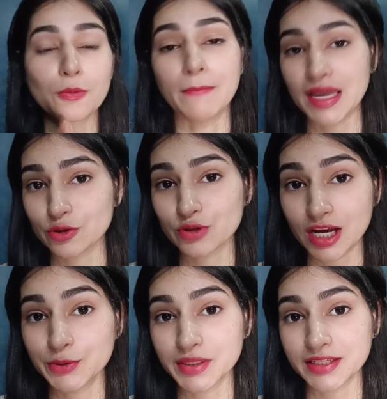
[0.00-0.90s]
मैं तो नहा
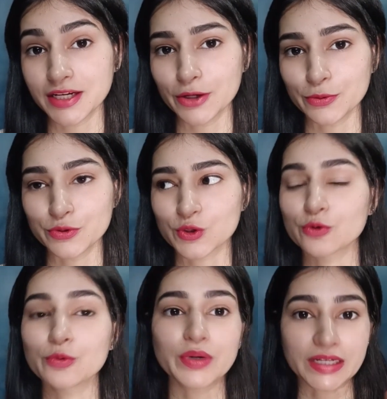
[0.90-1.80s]
धो के तैयार हो चुकी
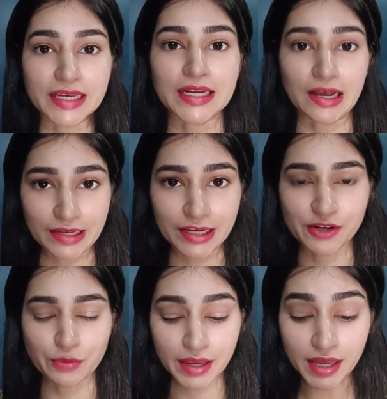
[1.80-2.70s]
हूँ बट ये नहाने गए
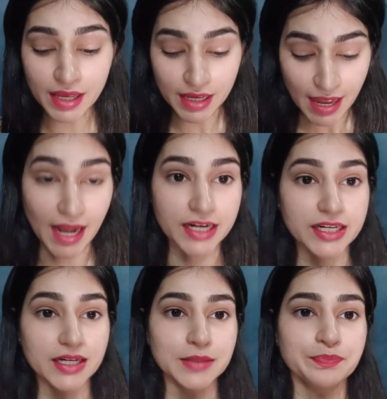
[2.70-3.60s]
हुए हैं एंड
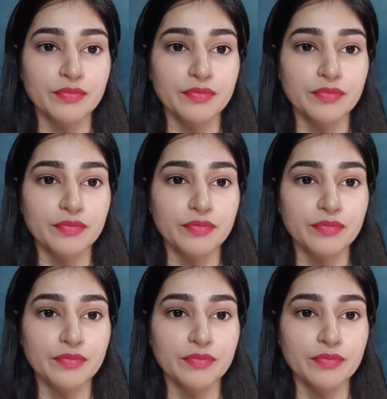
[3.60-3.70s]
uh,